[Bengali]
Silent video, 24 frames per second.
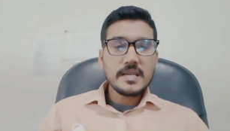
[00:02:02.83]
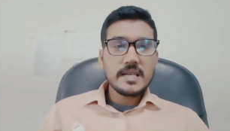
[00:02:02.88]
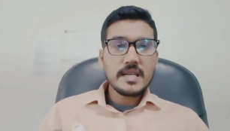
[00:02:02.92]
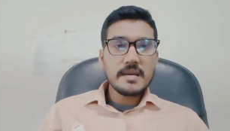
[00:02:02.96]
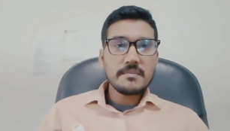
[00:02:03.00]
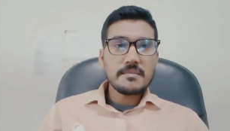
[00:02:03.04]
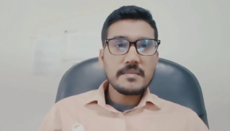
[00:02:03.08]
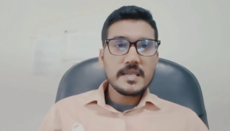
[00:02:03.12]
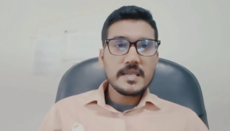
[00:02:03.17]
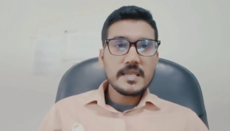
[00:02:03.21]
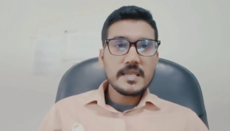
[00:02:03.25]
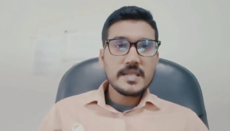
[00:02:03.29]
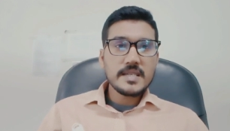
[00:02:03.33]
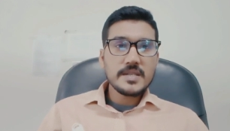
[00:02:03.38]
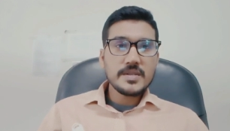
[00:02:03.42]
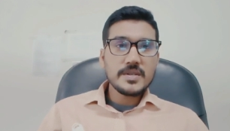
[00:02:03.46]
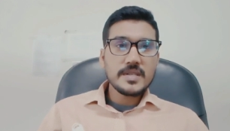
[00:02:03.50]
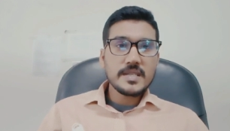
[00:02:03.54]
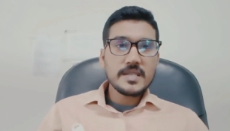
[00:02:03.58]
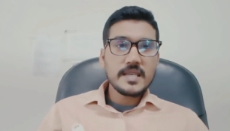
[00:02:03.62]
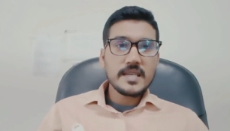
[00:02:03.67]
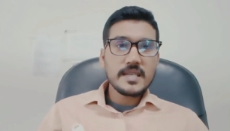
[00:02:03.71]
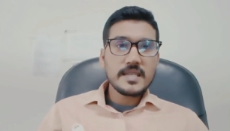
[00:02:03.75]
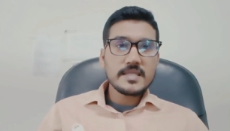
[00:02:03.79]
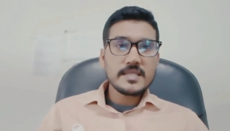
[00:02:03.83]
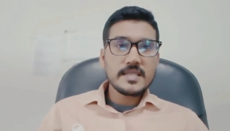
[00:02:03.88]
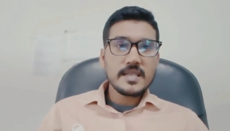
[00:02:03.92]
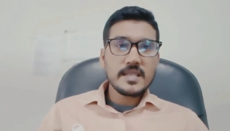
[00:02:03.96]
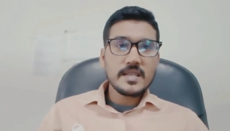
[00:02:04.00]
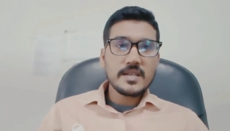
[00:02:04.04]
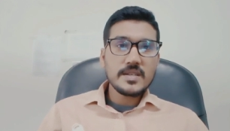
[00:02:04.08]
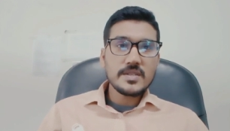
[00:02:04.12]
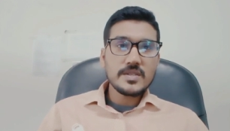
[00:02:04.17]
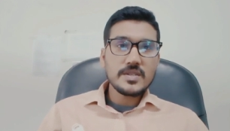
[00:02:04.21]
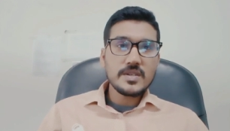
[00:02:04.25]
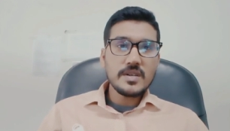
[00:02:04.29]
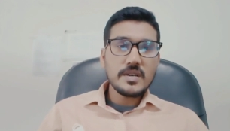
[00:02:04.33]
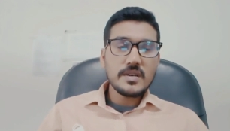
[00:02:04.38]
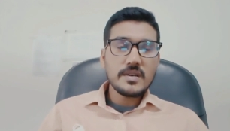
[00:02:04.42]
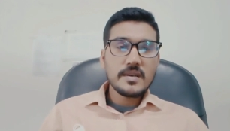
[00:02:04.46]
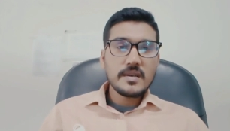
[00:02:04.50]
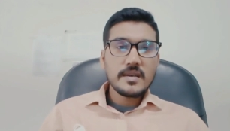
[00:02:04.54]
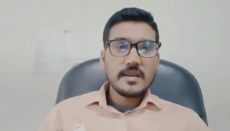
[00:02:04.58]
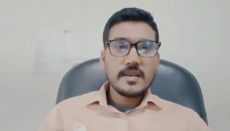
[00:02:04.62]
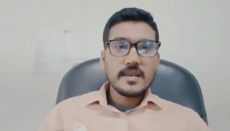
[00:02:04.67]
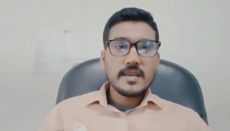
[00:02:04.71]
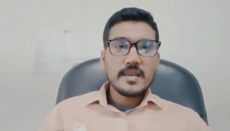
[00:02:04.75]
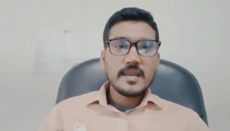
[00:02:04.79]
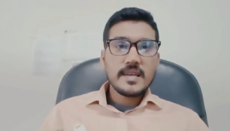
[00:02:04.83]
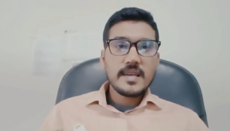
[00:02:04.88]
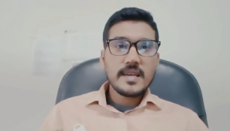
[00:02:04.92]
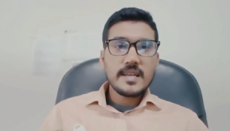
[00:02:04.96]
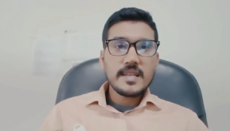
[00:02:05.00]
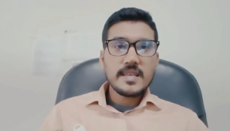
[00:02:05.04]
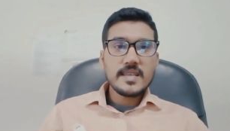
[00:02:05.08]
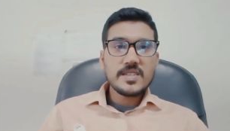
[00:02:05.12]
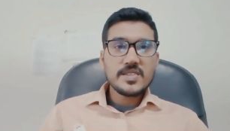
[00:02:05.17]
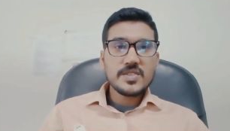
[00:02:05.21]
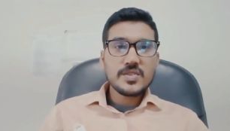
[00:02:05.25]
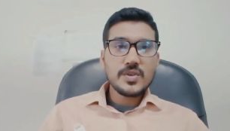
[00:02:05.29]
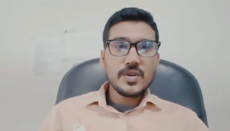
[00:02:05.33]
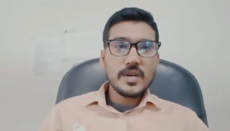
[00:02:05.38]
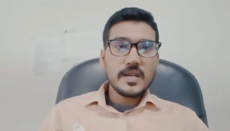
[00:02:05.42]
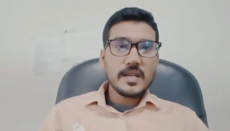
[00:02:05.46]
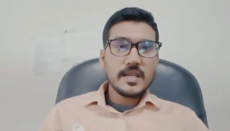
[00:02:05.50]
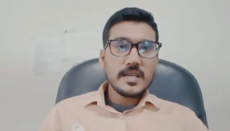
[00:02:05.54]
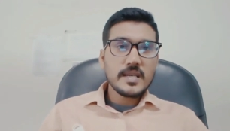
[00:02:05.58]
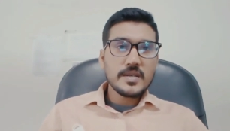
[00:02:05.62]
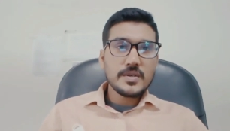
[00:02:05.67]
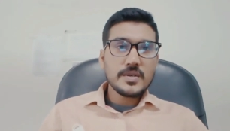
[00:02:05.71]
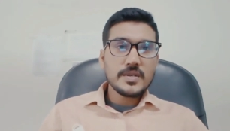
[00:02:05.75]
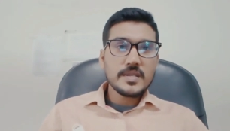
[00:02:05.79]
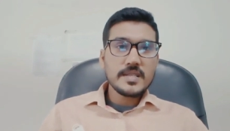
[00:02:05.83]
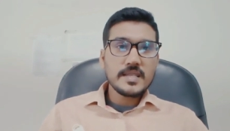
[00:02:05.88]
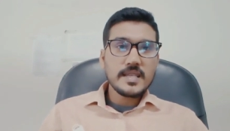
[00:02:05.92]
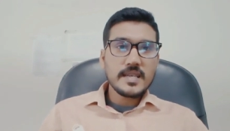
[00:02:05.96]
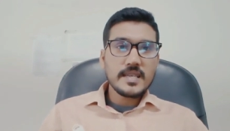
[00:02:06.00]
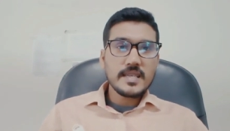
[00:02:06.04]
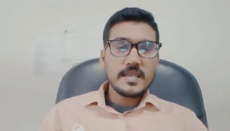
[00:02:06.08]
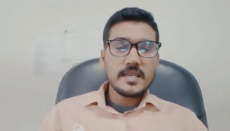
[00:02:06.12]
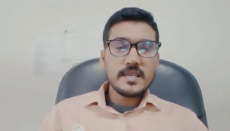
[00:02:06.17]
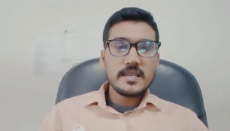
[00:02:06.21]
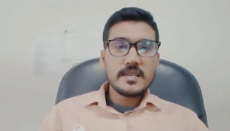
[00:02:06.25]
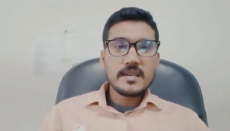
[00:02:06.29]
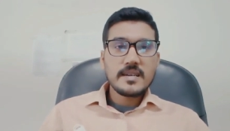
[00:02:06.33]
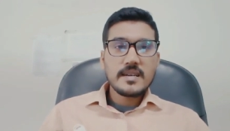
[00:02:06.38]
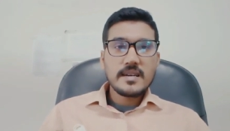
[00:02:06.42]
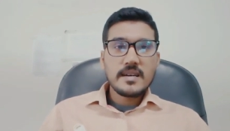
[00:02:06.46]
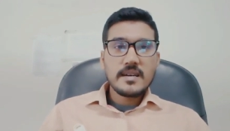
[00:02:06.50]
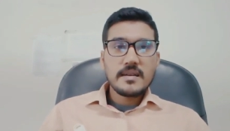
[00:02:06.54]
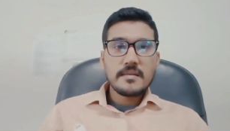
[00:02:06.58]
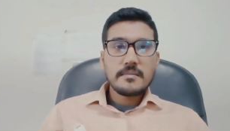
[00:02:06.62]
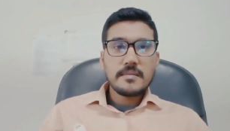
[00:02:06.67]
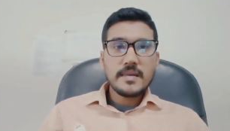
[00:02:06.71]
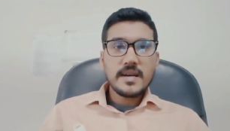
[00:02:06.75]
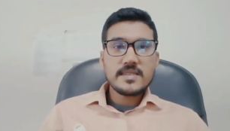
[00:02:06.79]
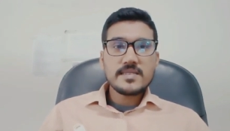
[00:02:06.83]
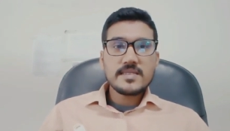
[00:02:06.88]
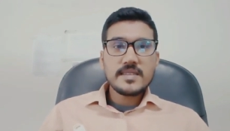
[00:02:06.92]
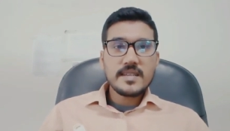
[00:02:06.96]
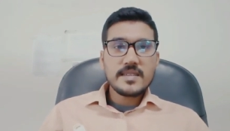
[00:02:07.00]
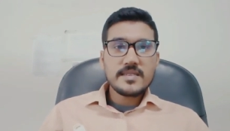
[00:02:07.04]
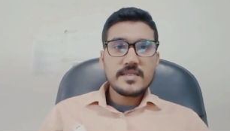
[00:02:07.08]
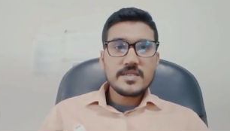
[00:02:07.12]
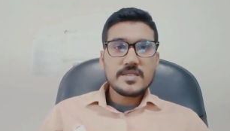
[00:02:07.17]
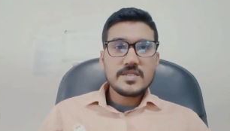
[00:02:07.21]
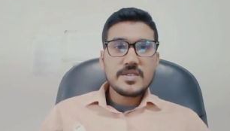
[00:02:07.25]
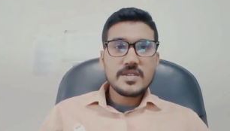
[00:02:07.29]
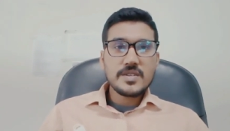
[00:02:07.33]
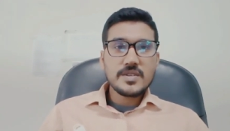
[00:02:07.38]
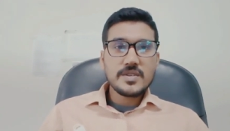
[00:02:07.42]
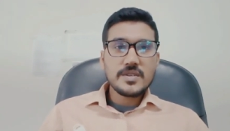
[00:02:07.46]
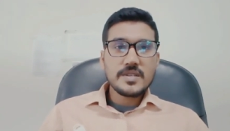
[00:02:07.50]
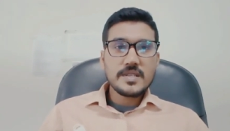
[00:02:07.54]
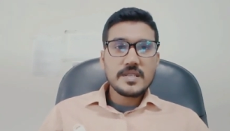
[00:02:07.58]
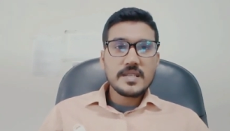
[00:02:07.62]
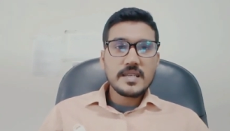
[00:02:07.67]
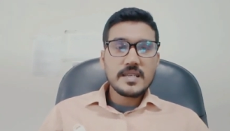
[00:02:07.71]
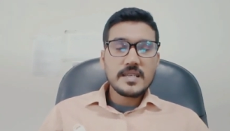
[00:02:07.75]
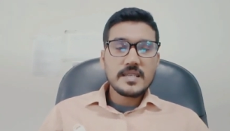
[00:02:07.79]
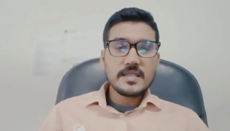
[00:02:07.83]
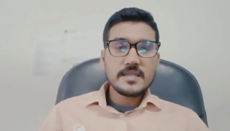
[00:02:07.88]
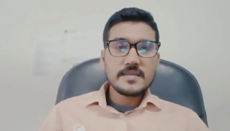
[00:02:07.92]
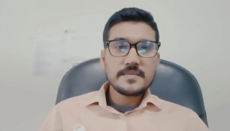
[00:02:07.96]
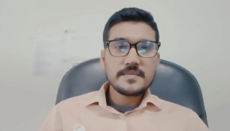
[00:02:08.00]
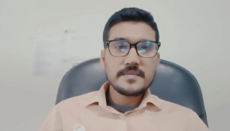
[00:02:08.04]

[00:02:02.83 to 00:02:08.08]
আমরা কি করে থাকি সাধারণত এখানে স্কোয়ারিংও করে থাকি মার্সারাইজেশনও করে থাকি